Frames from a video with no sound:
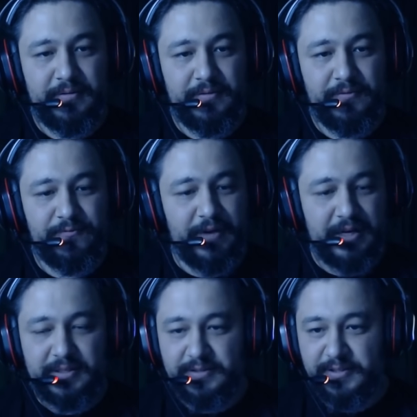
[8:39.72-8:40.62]

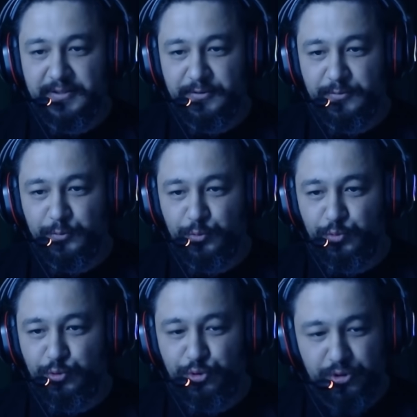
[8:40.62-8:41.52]
Farklı
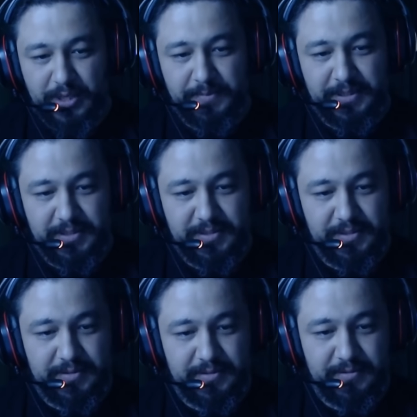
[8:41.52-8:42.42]

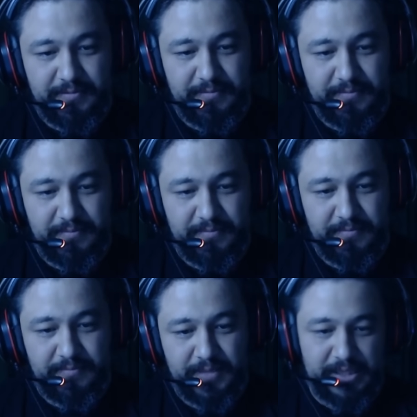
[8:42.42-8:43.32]
düşünebilirsiniz.
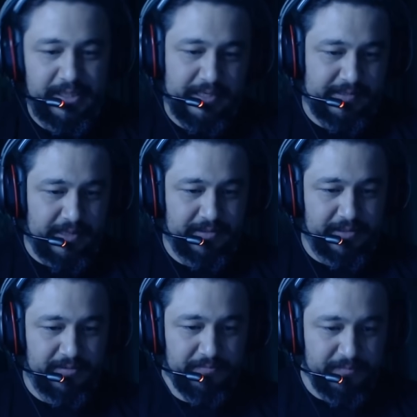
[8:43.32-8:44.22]
Anayasal
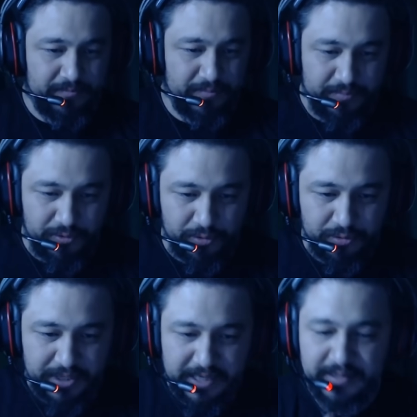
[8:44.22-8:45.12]
tanım bugün
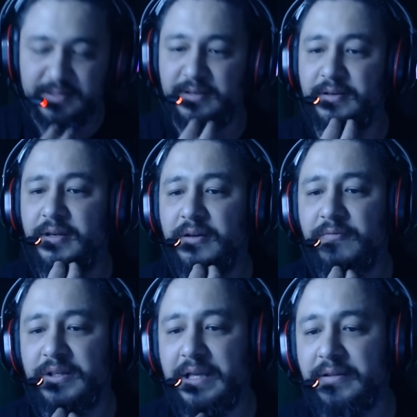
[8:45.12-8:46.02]
tersi.
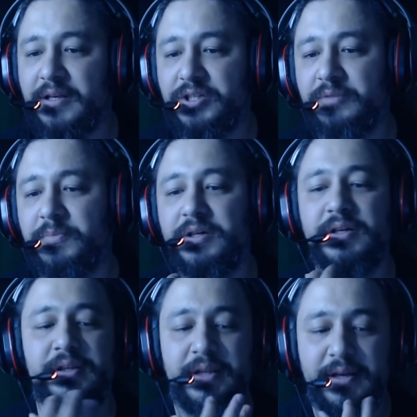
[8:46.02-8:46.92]
Vatandaşlık
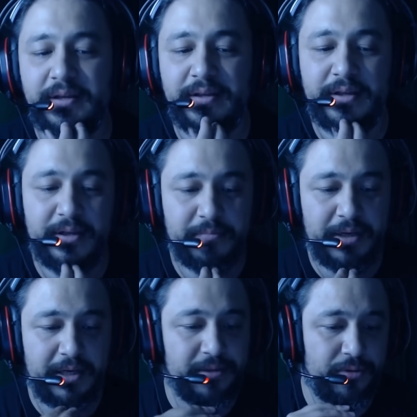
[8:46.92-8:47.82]
bağıyla
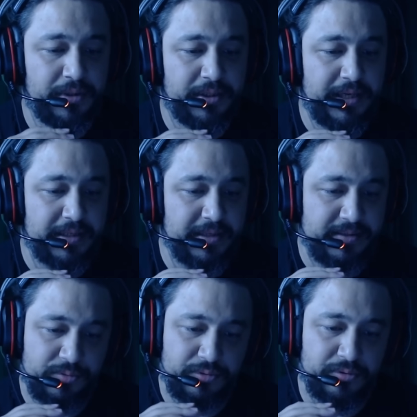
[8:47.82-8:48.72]
bağlı olan herkes
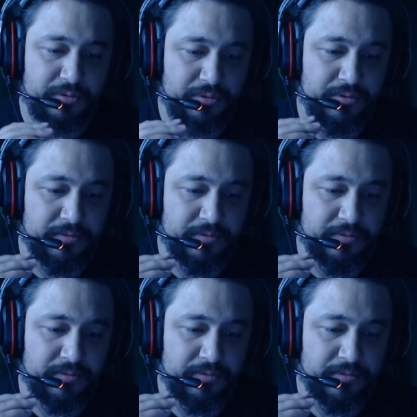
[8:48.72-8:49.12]
Türktür